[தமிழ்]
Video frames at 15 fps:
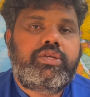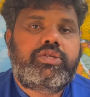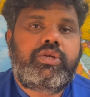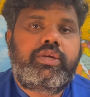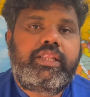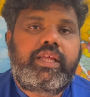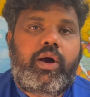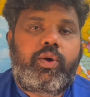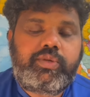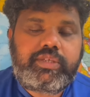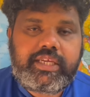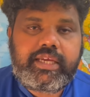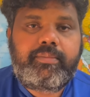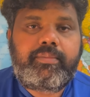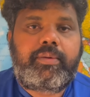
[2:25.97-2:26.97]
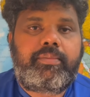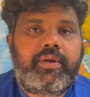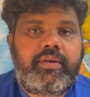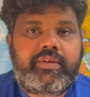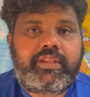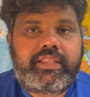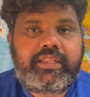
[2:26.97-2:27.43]
ஸோ இந்த ஹவுசிங்
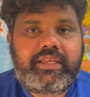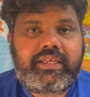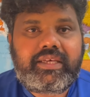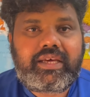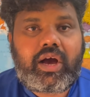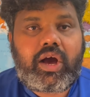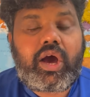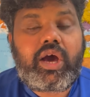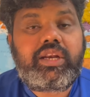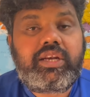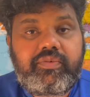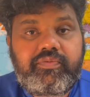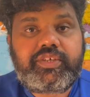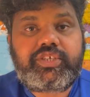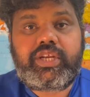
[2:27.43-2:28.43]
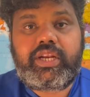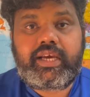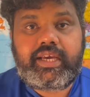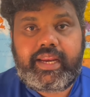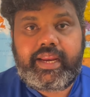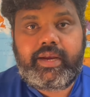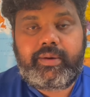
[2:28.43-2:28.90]
பபுள் வந்து
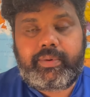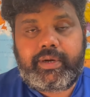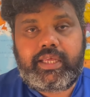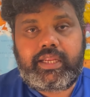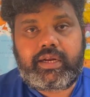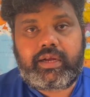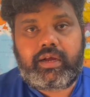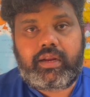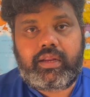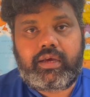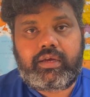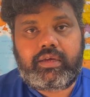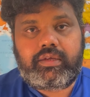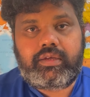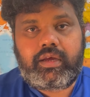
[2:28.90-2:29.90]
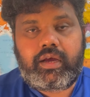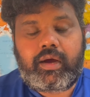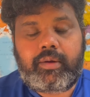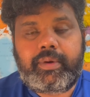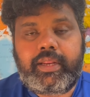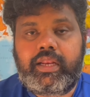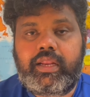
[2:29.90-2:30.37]
ஆர்டிஃபிஷியலாக க்ரியேட் பண்ணியிருக்காங்களா
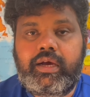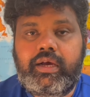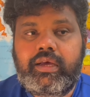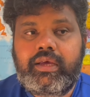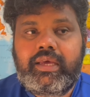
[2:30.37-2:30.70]
அப்படின்னா